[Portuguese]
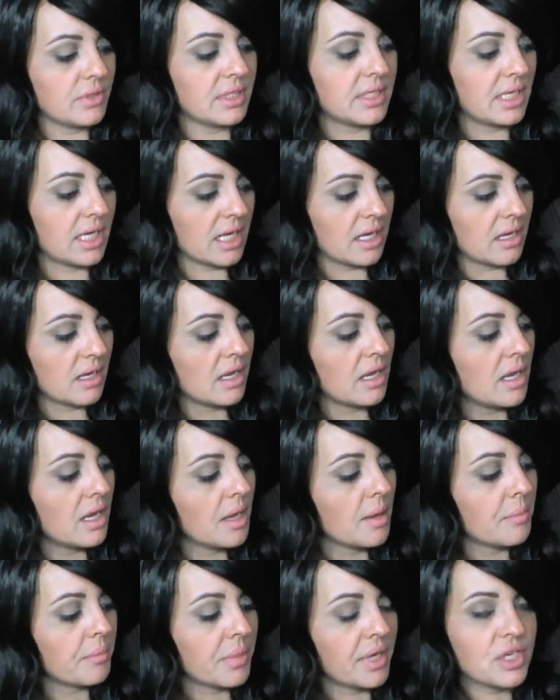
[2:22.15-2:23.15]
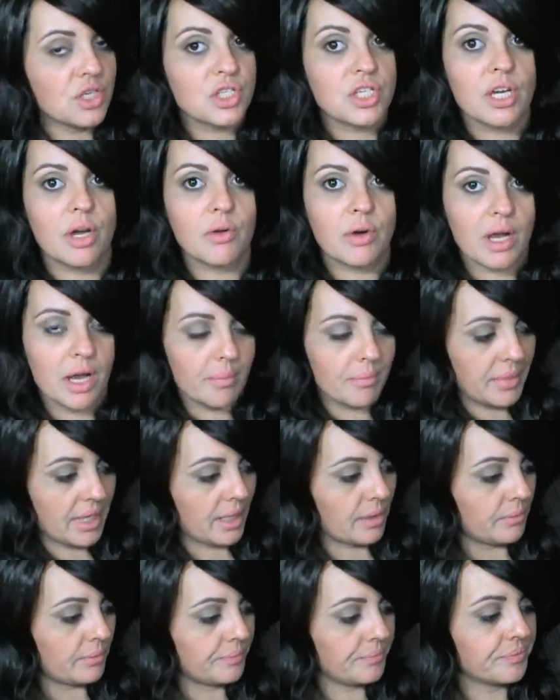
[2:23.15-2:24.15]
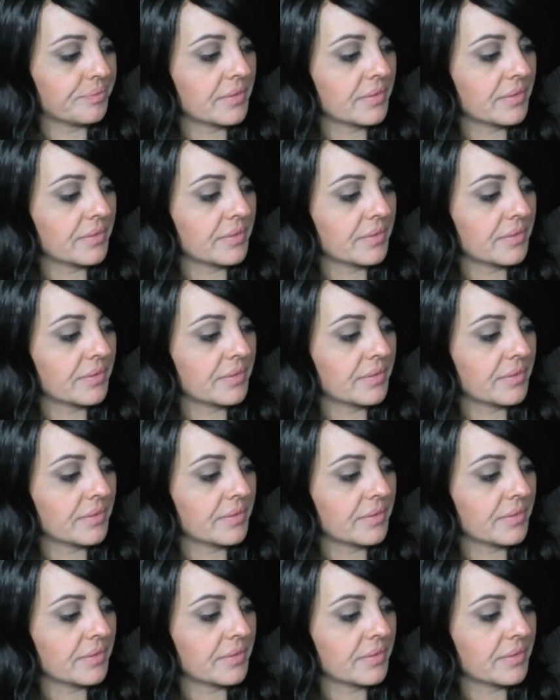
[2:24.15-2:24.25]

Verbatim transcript: sim, pentear o cabelo.